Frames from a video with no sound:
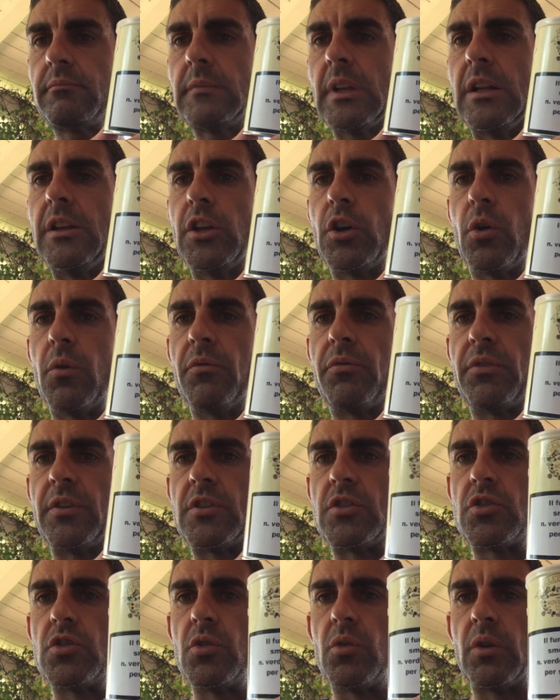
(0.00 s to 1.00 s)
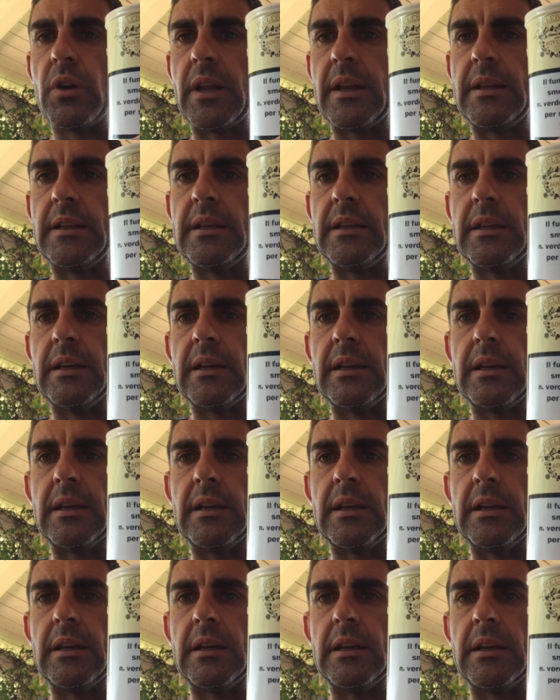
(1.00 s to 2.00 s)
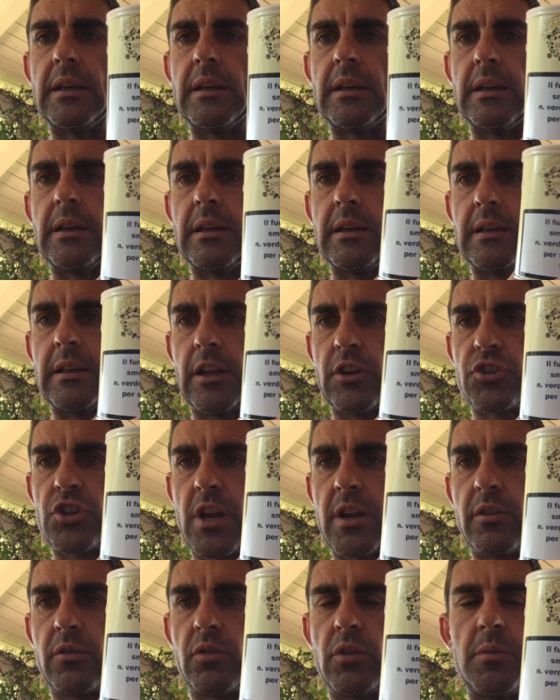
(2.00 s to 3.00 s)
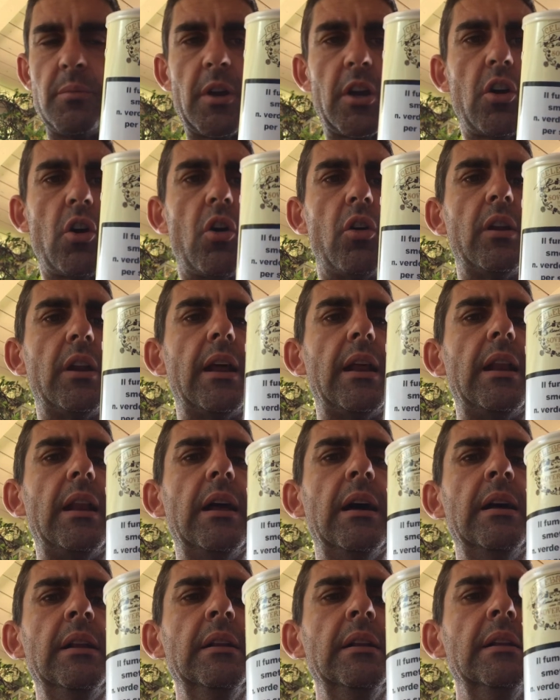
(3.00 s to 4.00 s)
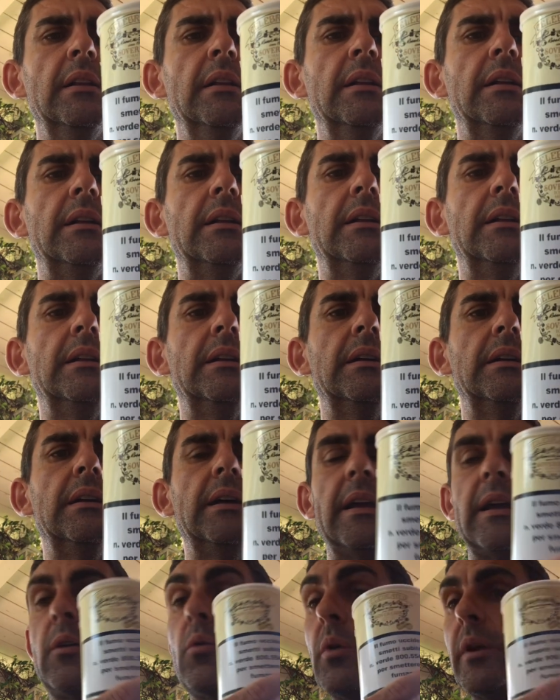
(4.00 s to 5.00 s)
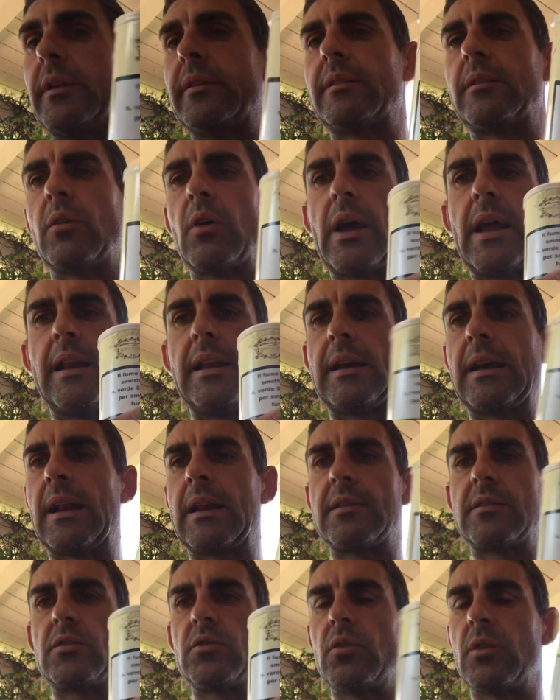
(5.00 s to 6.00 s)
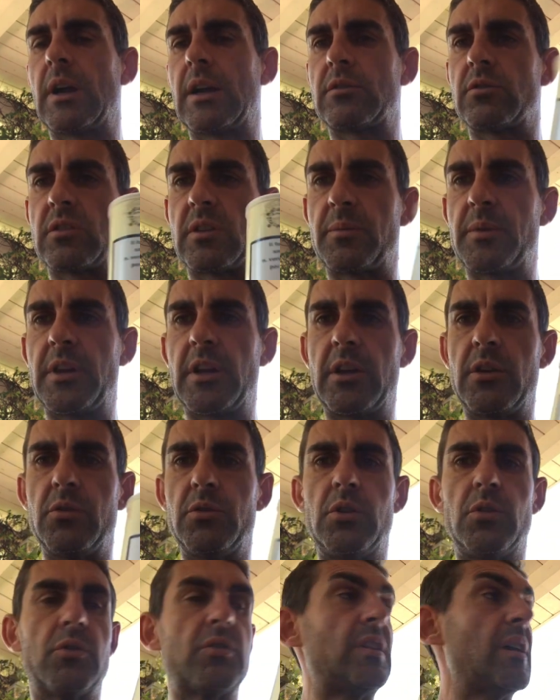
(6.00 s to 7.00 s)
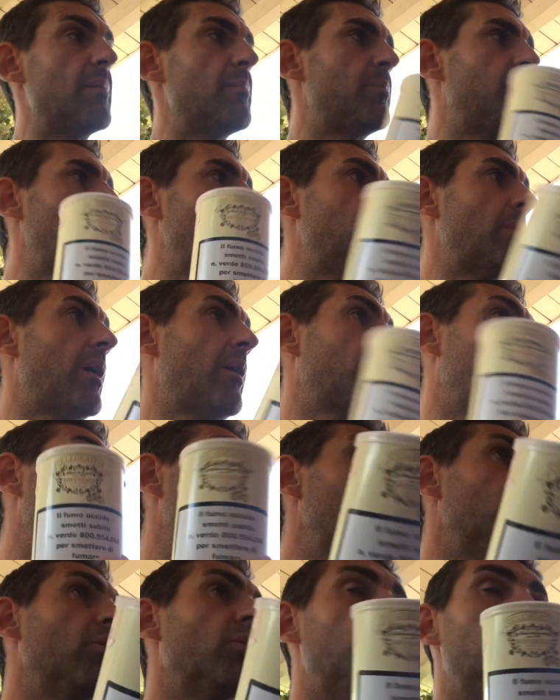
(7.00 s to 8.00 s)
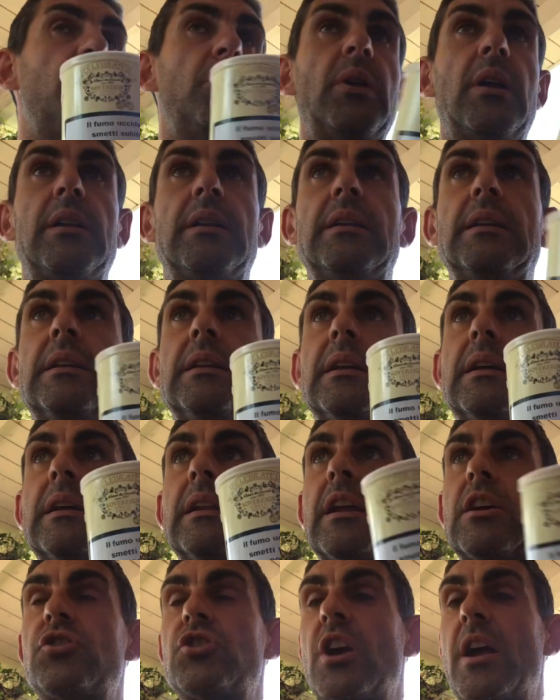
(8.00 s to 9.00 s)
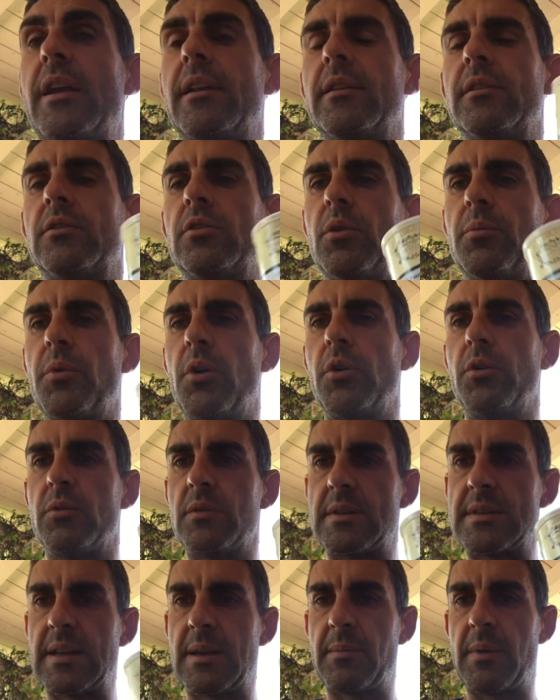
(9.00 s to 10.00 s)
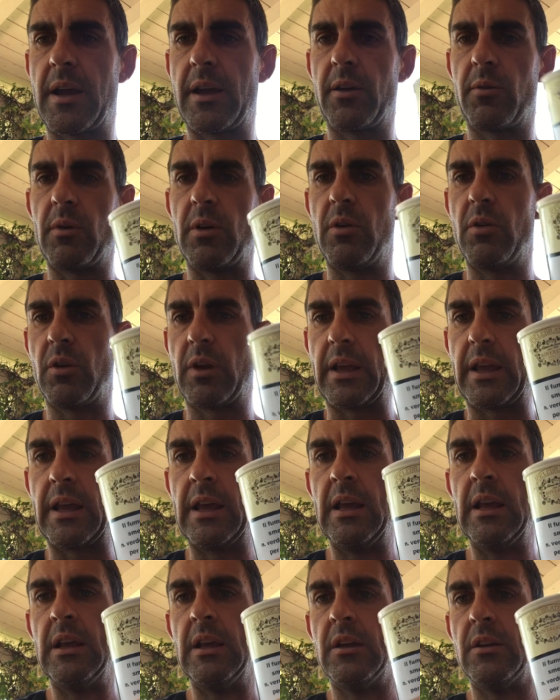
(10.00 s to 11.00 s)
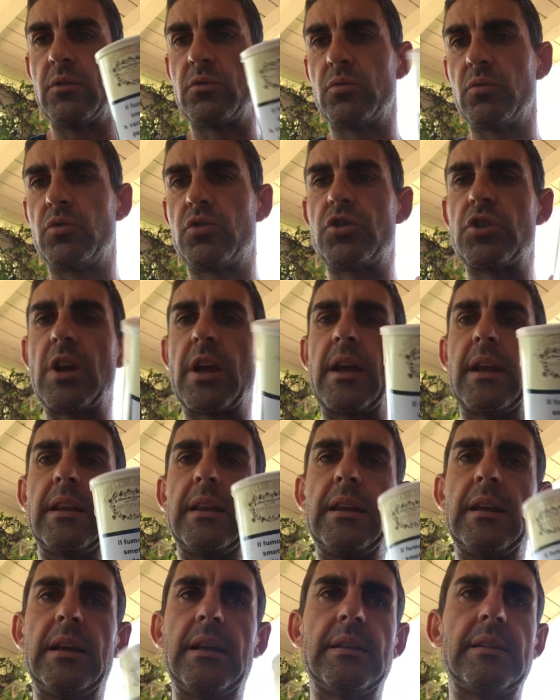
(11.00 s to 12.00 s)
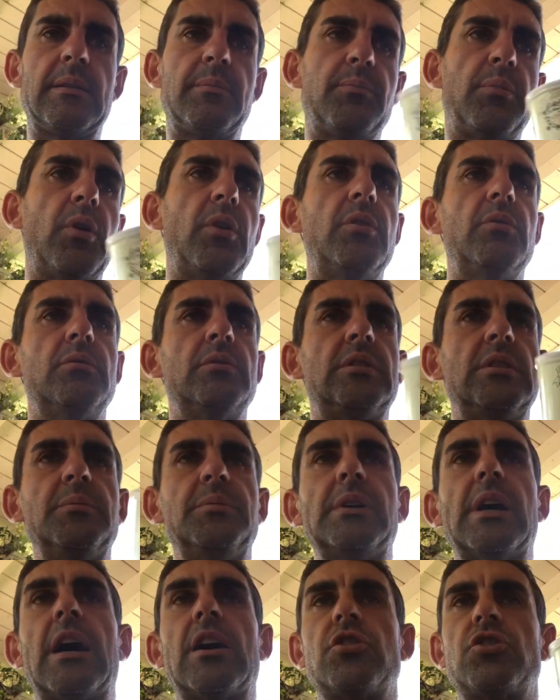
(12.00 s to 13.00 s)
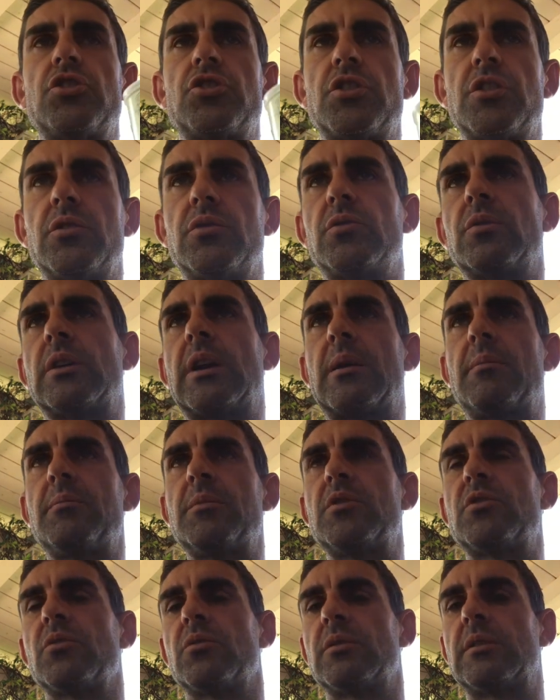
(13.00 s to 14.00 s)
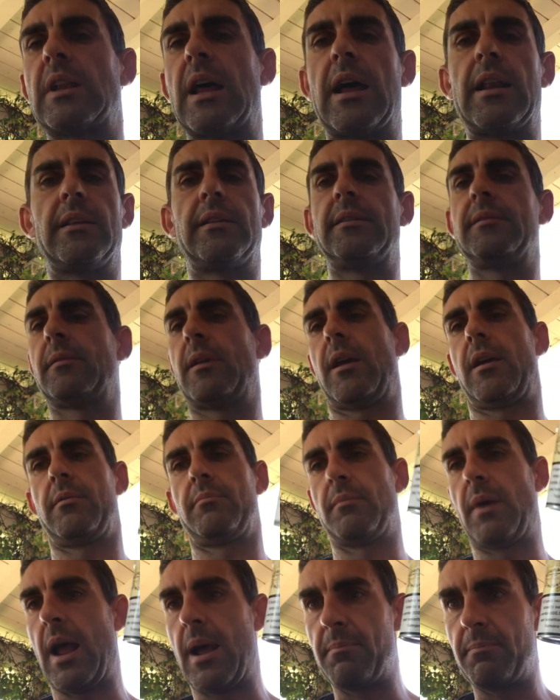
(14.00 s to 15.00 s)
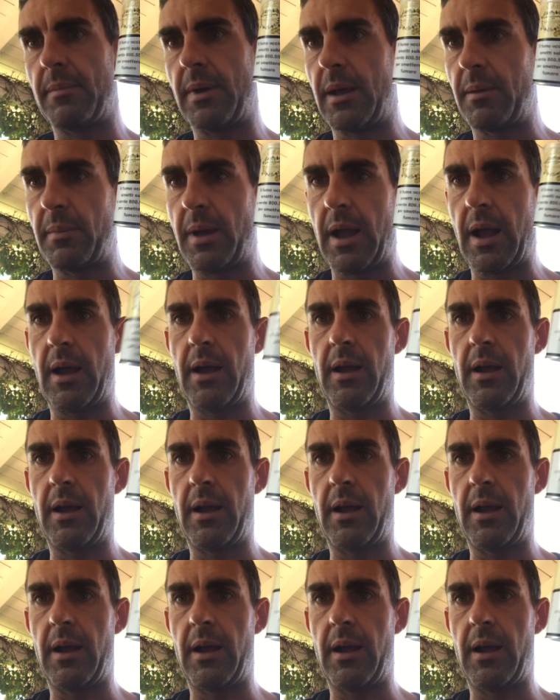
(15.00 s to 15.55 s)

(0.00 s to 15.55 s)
di confezione di, eh, da 100 di McConnell eh, e questo è il classico caso, sapete che io dico sempre, ma quando compri una tin da 100 poi non sai mai quello che succede, se poi non ti piace 100 grammi sono tanti, mamma mia,